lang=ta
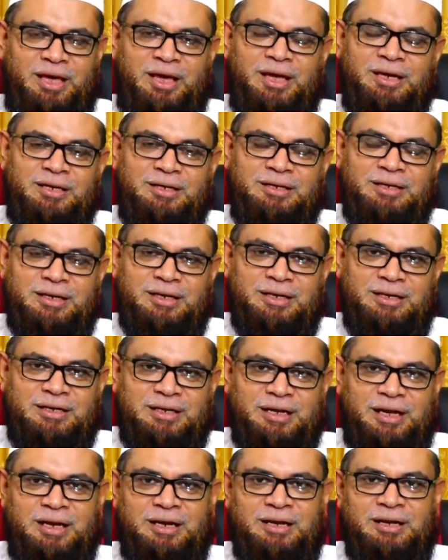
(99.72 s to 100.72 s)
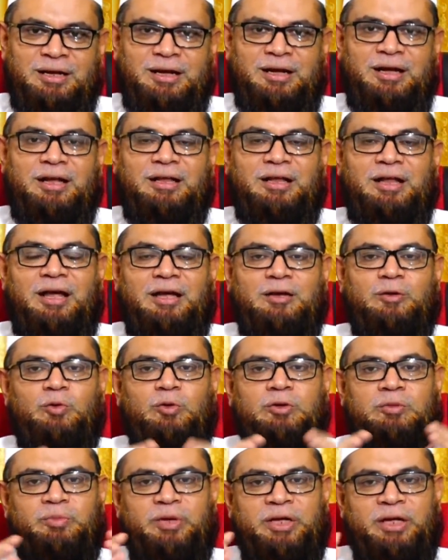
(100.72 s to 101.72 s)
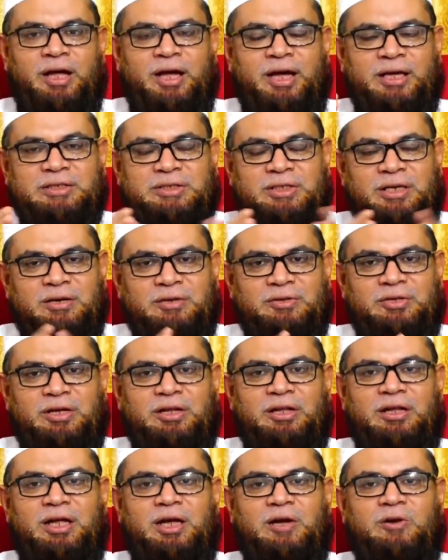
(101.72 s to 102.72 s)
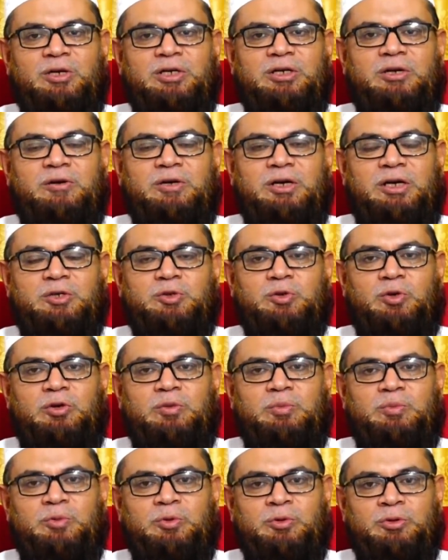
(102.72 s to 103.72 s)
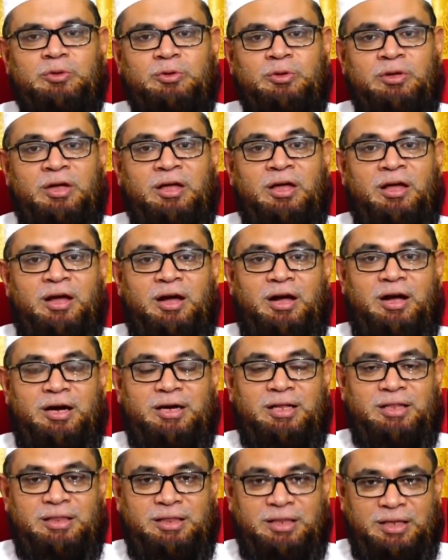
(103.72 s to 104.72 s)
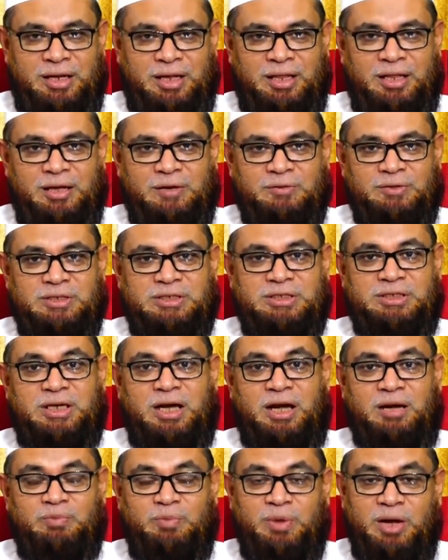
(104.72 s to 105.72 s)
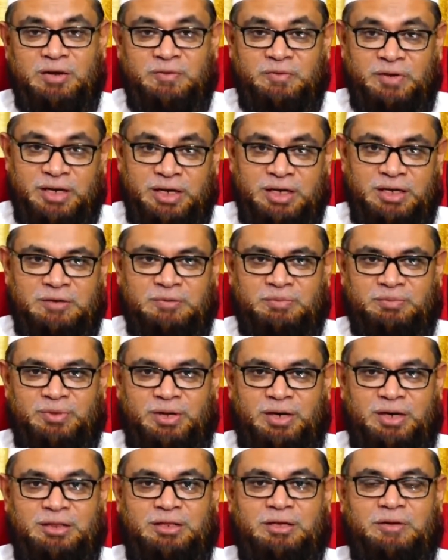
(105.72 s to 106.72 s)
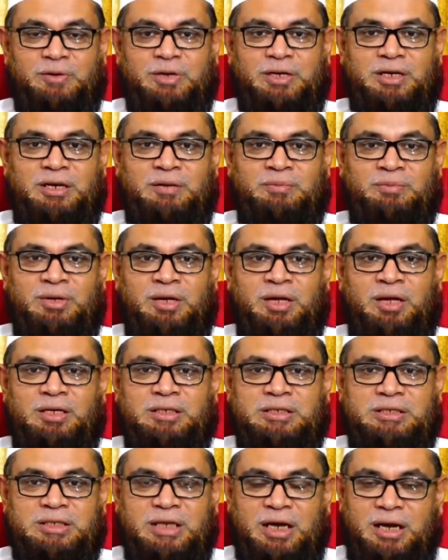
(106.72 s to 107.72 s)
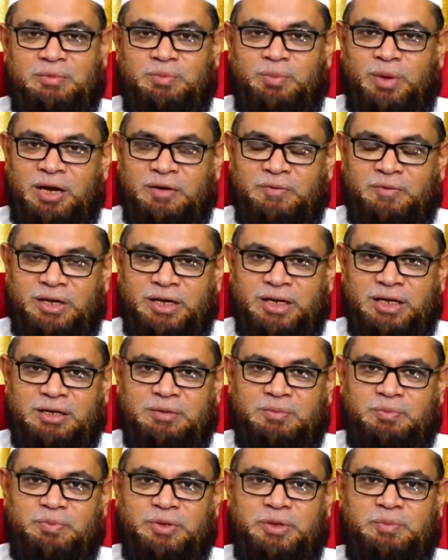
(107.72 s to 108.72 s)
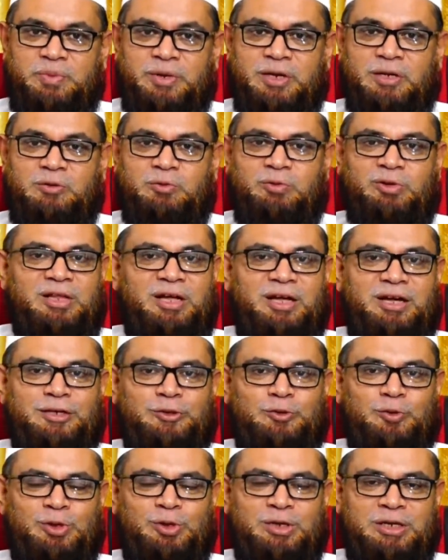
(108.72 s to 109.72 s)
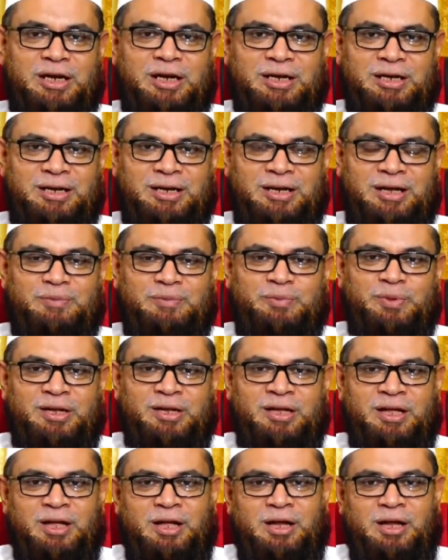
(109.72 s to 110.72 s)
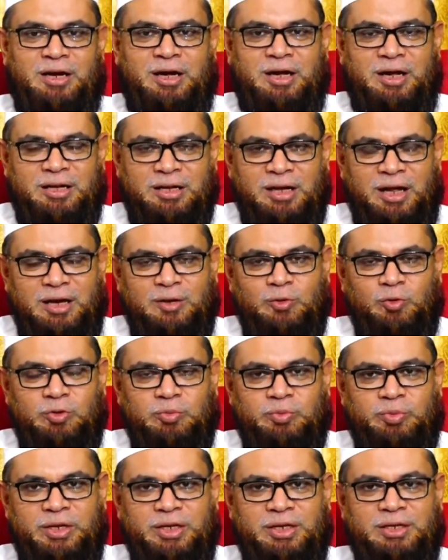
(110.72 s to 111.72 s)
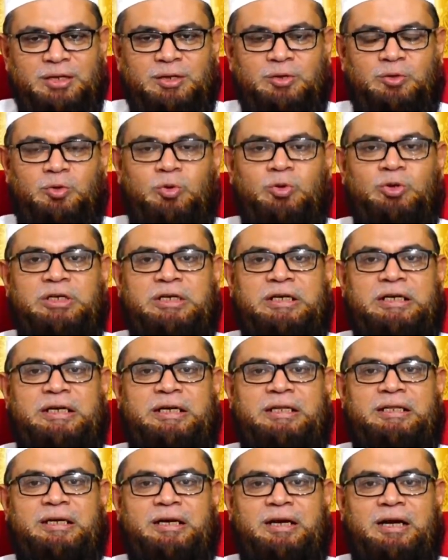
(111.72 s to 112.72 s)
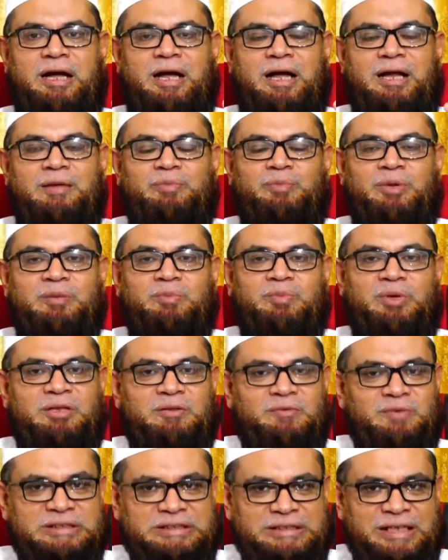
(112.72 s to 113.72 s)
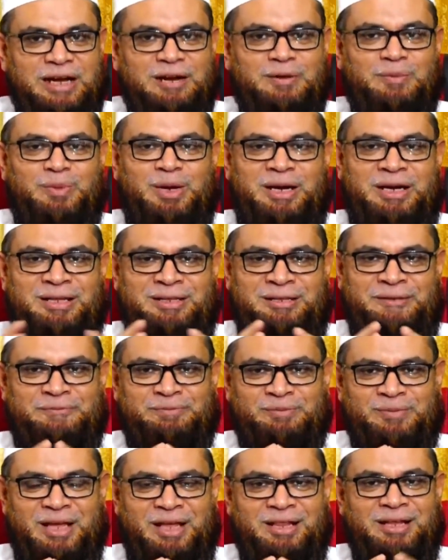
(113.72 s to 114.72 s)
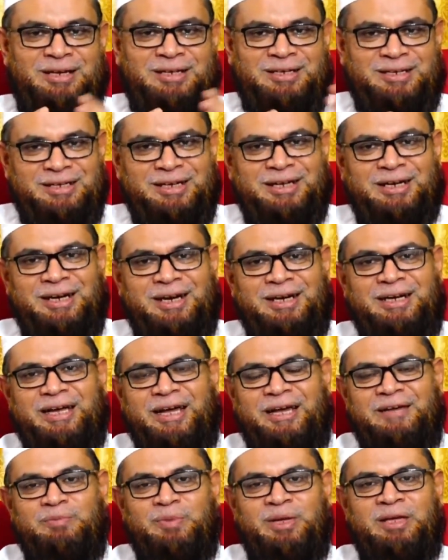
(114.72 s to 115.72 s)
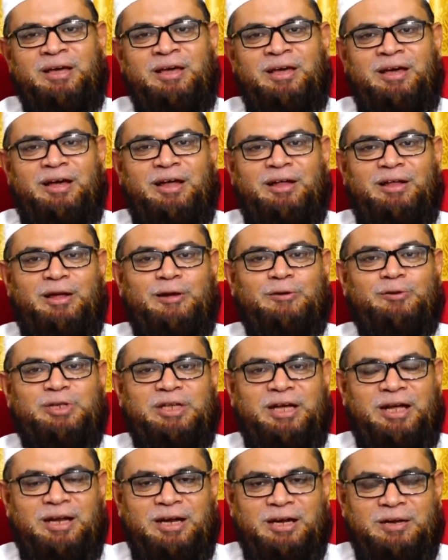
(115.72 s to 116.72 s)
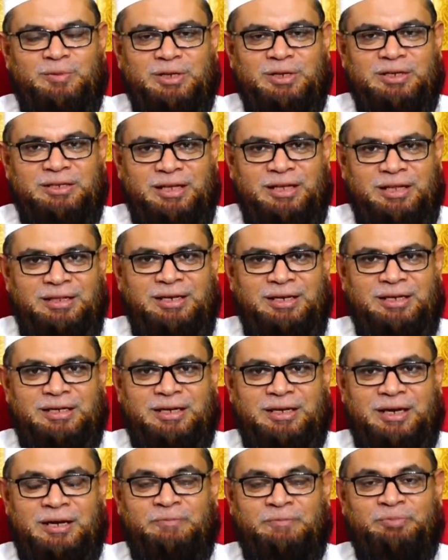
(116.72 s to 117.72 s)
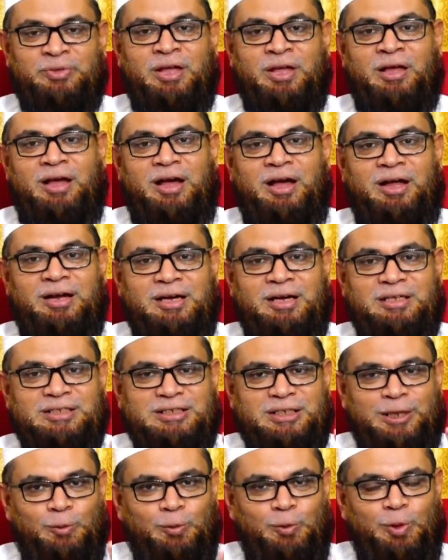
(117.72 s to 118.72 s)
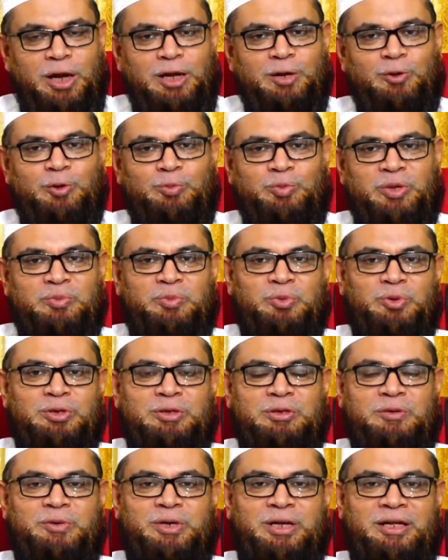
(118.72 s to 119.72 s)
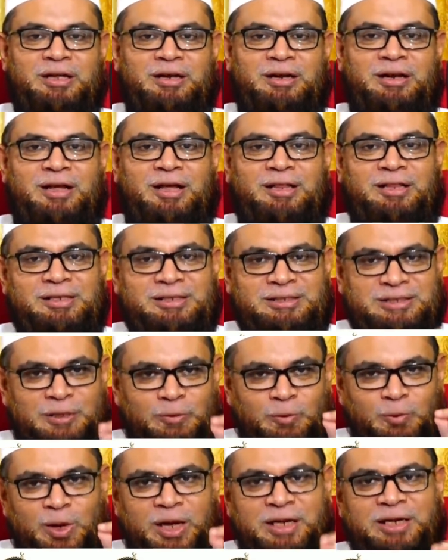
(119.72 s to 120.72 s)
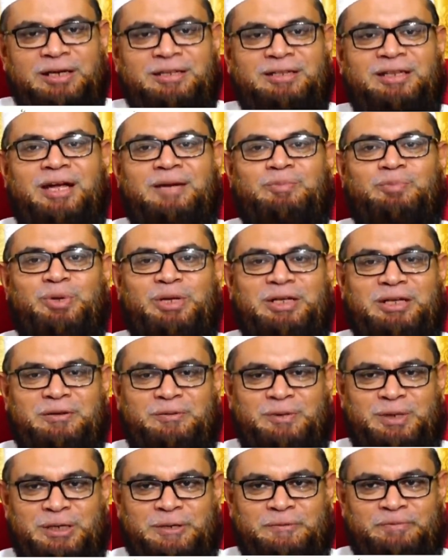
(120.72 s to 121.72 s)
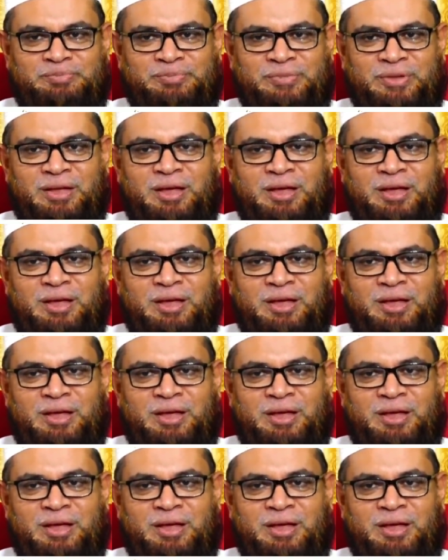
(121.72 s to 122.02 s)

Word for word: ஏனென்று கேட்டால் கலா நோன்பை ஆயிஷா ரதி அல்லாஹன் அவர்கள் சொல்லும்போது அடுத்த அதாவது ஷாபான் வரைக்கும் அடுத்த வருடம் ஷாபான் வரைக்கும் பிற்படுத்துவதாக சொல்கிறார்கள் அப்போ கலா நோன்பை நோட்கிற அந்த காலம் என்பது விசாலமானது அதற்கு நிறைய டைமை அல்லாஹு தாலா நமக்கு தந்திருக்கிறார் ஆனால் ஷவ்வால் நோன்பை பொறுத்தவரையில் அதை ஷவ்வாலில் தான் பிடிக்க வேண்டும்